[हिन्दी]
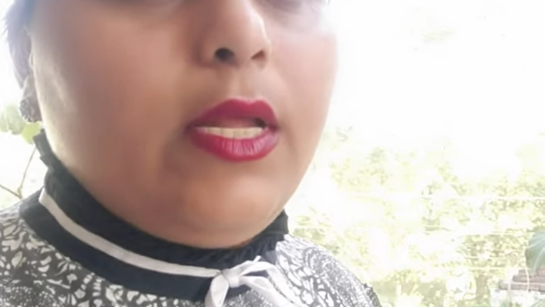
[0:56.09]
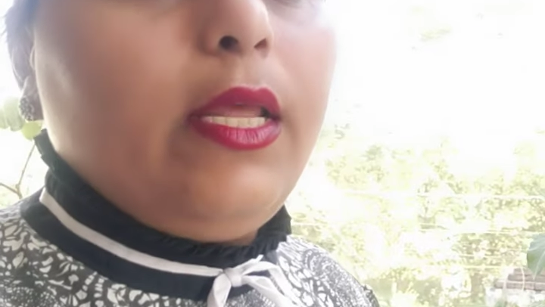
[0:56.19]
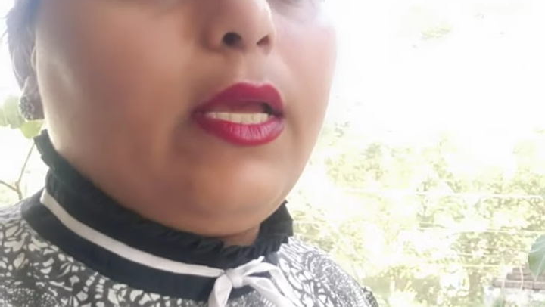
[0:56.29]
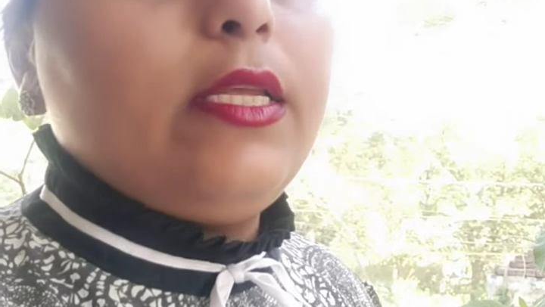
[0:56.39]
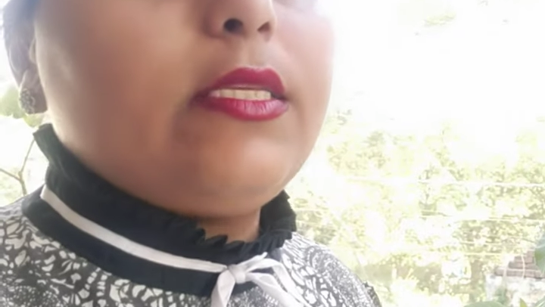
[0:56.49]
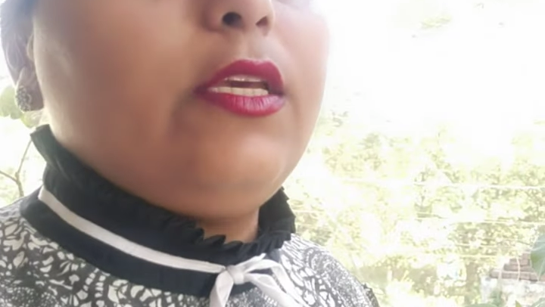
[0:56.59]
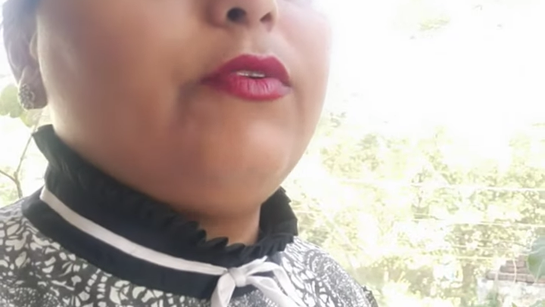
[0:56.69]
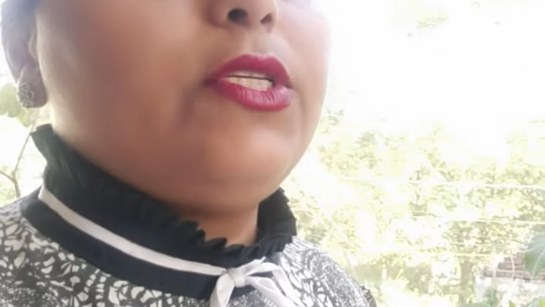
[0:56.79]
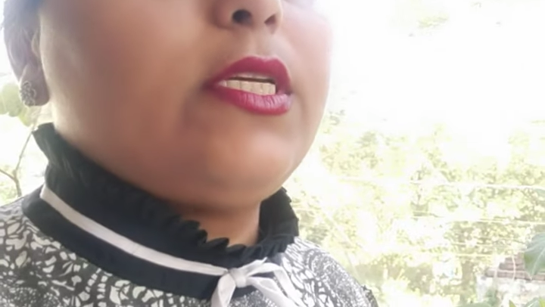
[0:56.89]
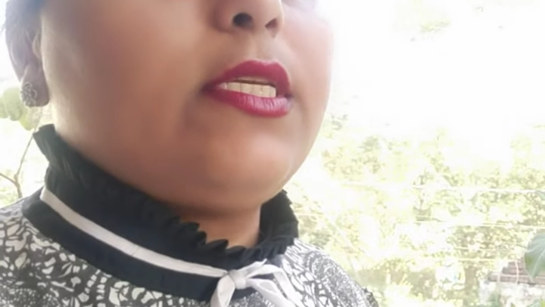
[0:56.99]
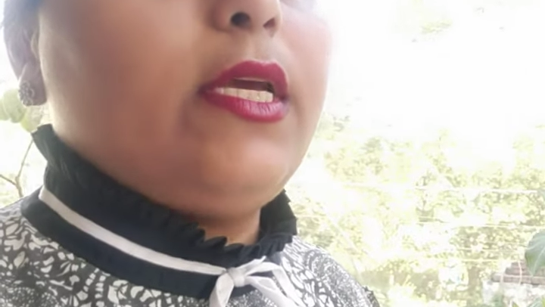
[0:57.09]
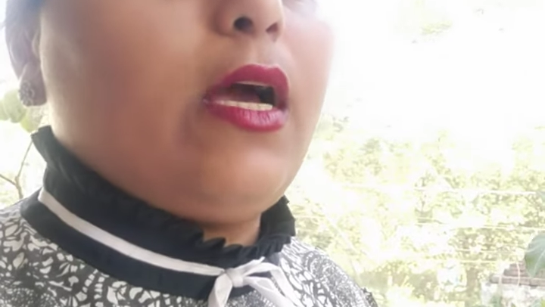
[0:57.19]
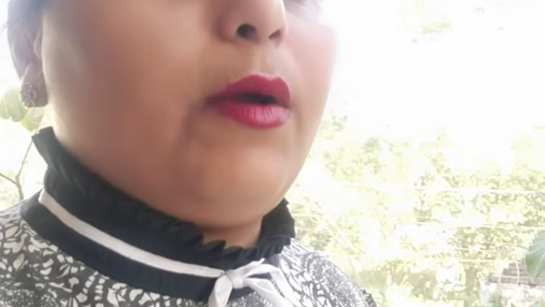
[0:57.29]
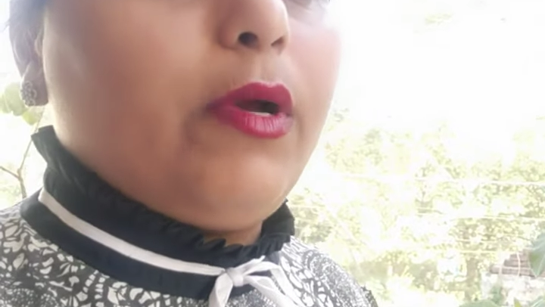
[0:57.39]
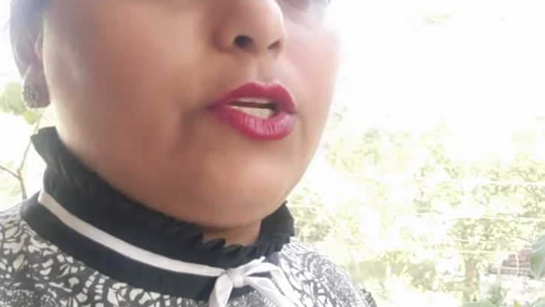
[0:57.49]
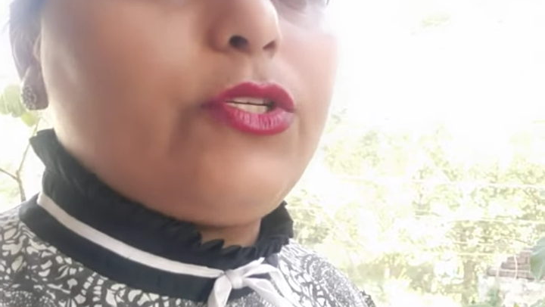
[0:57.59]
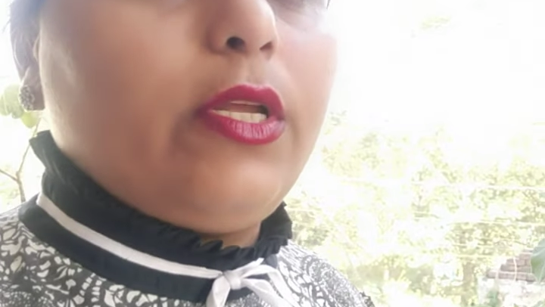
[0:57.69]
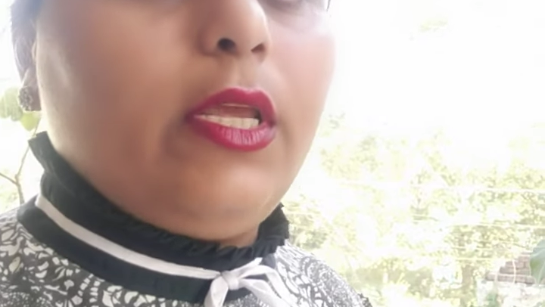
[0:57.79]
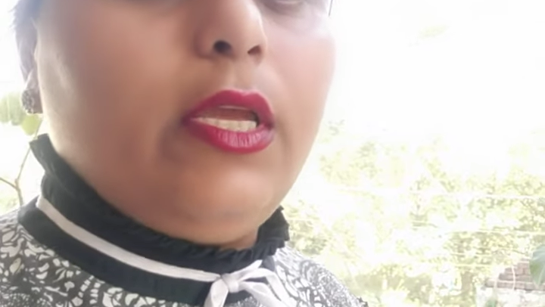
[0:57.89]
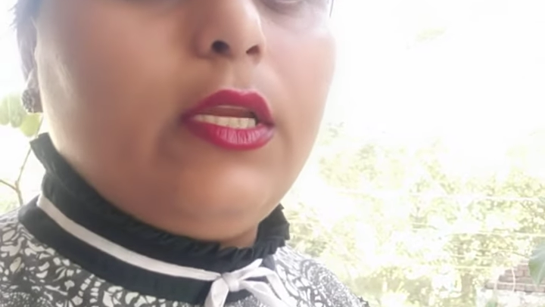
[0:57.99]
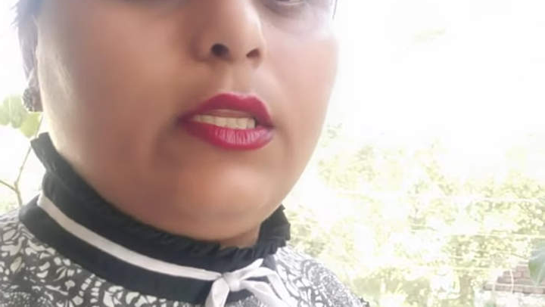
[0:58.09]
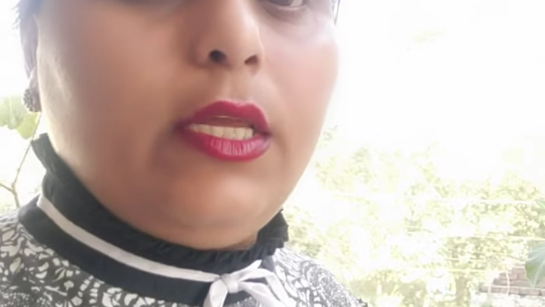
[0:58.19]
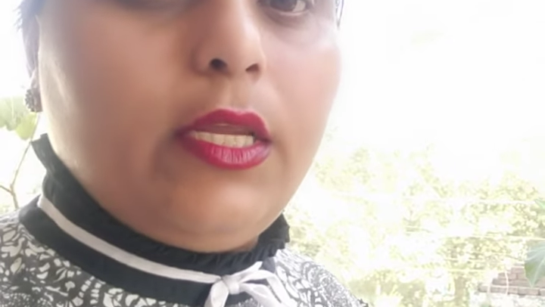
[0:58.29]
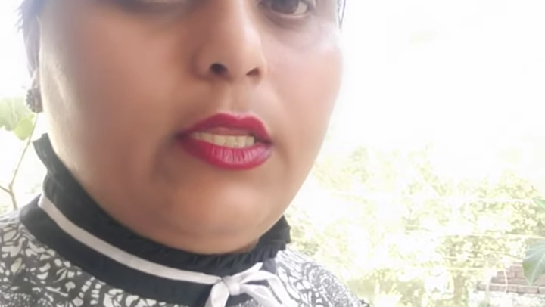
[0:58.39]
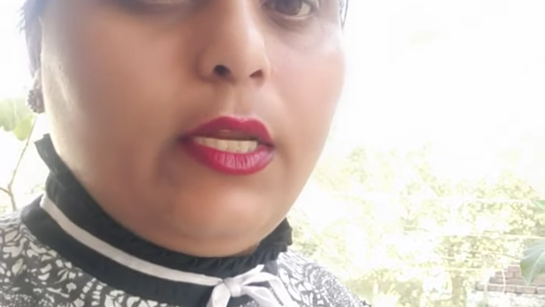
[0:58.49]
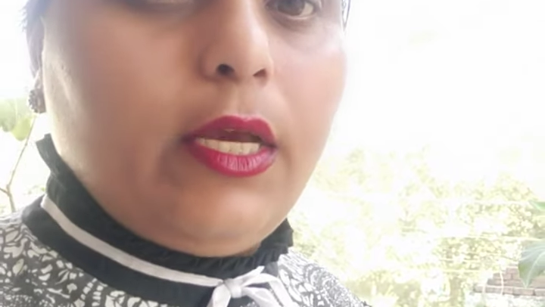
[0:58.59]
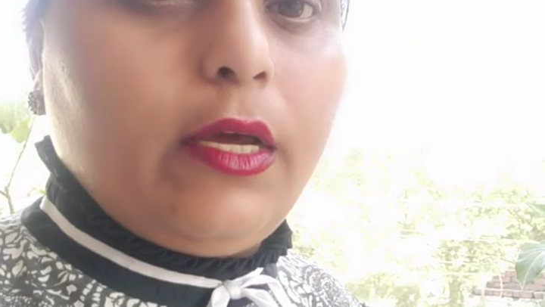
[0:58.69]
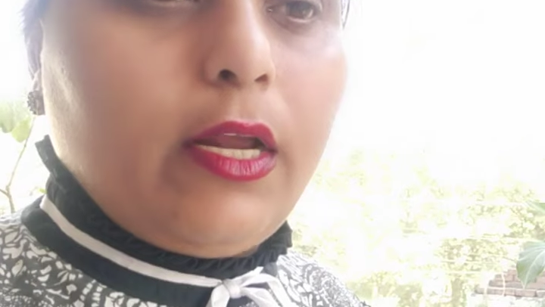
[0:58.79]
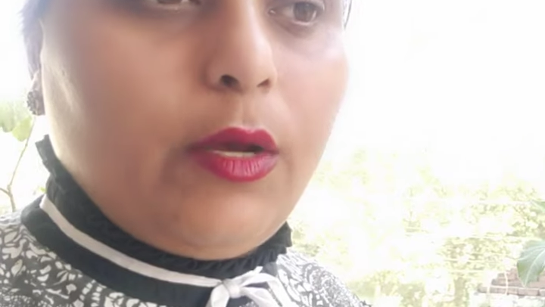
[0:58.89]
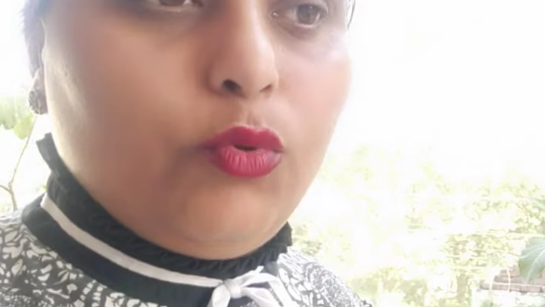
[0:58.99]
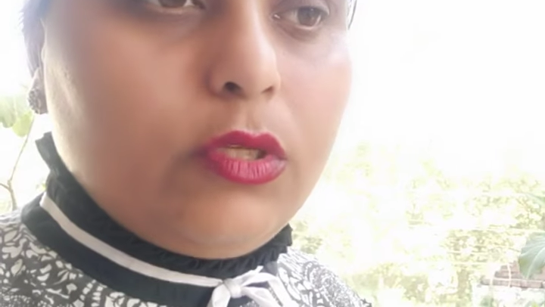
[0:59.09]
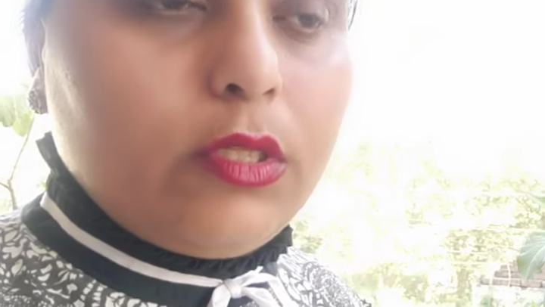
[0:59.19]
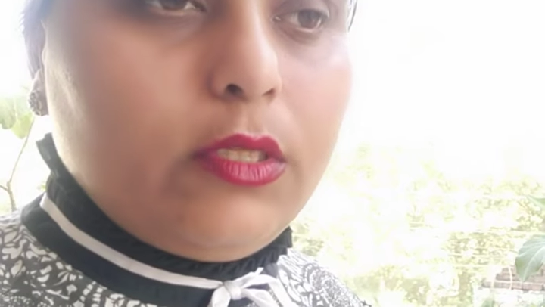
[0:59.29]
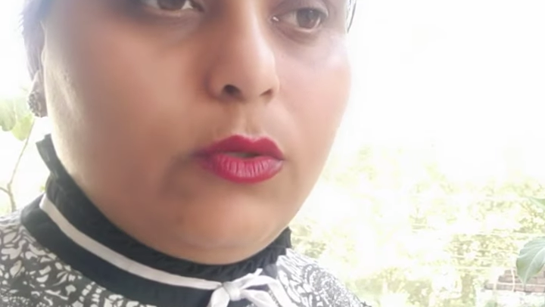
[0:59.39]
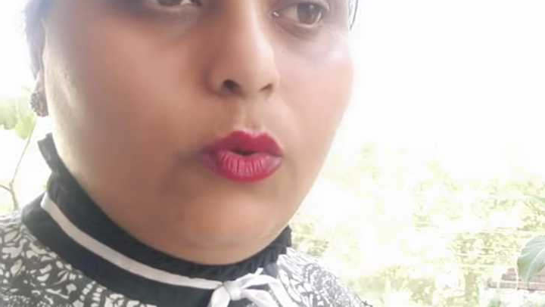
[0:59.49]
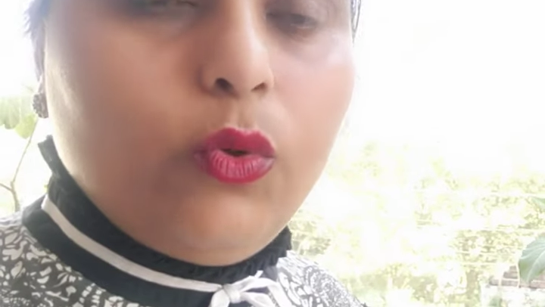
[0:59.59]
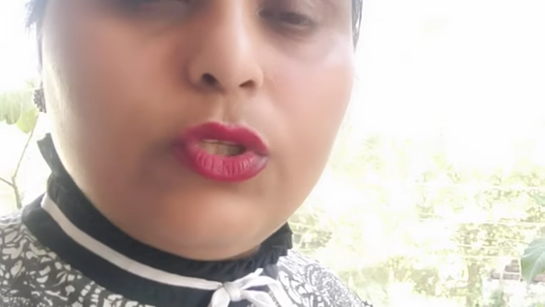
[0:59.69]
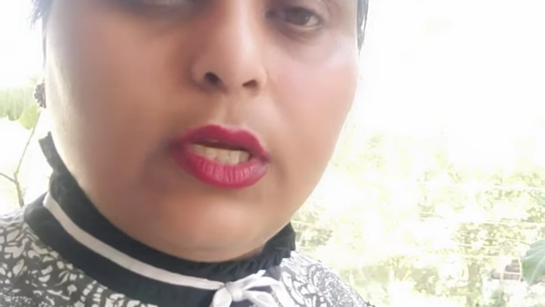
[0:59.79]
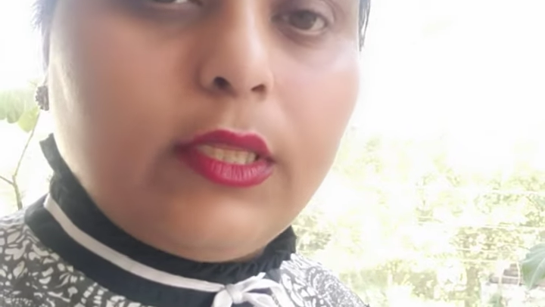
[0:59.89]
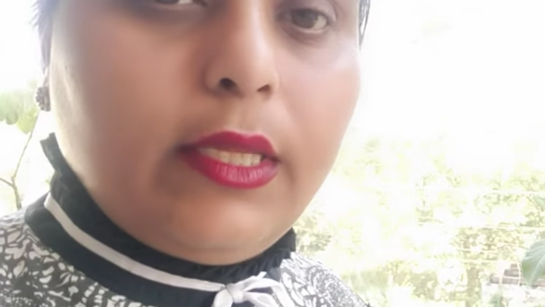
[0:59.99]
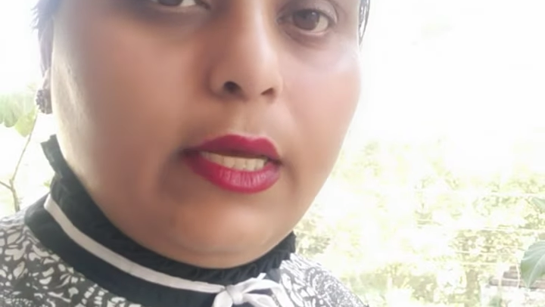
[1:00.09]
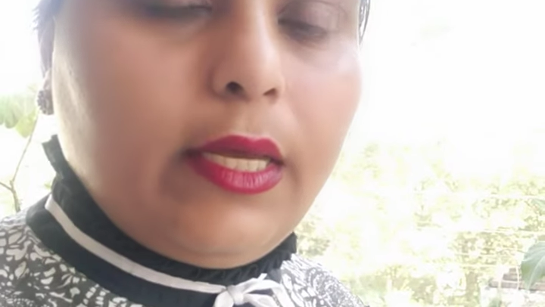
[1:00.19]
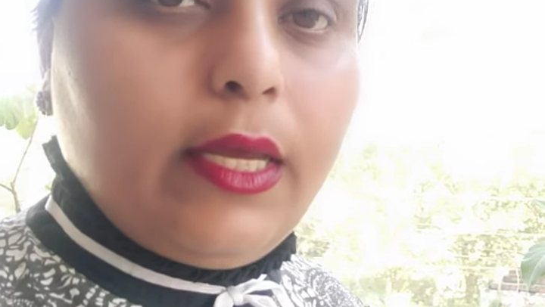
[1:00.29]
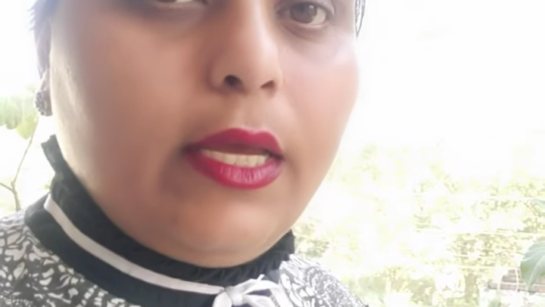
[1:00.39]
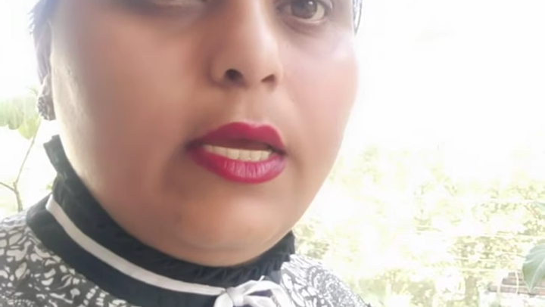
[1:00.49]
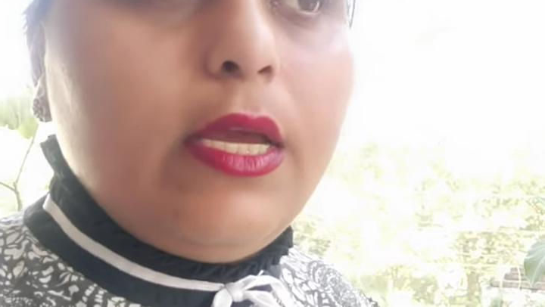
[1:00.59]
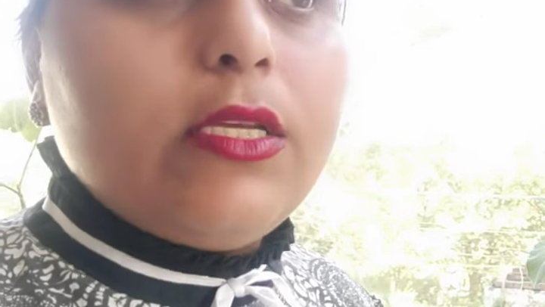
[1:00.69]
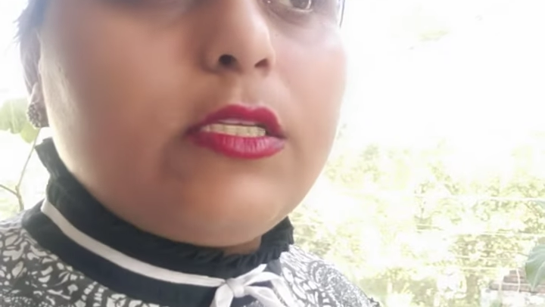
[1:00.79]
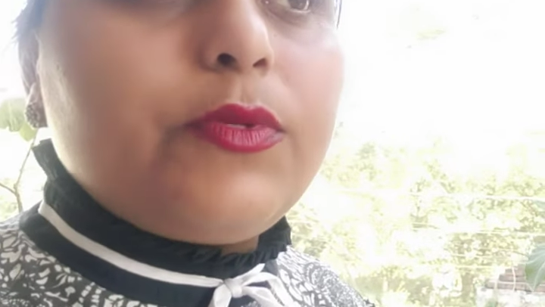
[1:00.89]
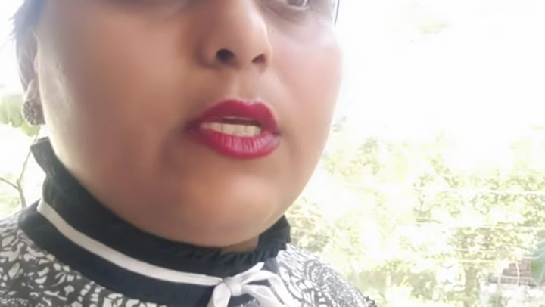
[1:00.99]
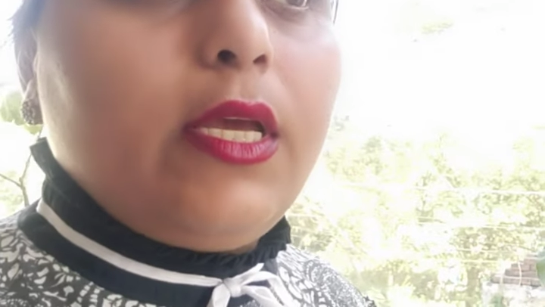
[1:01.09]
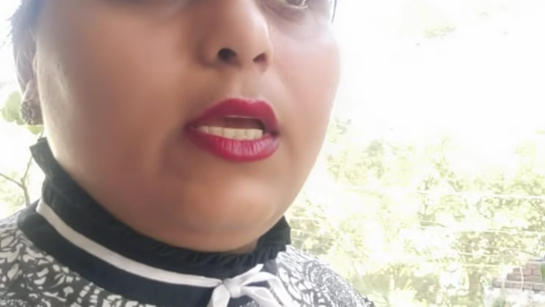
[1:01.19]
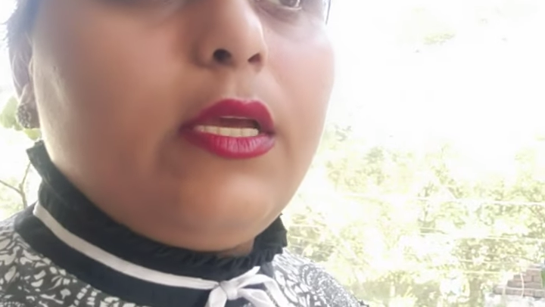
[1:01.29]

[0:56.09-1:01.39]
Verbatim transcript: लेकिन इसकी वजह से आपका शरीर धीरे धीरे ख़राब हो जा हो जाता है सबसे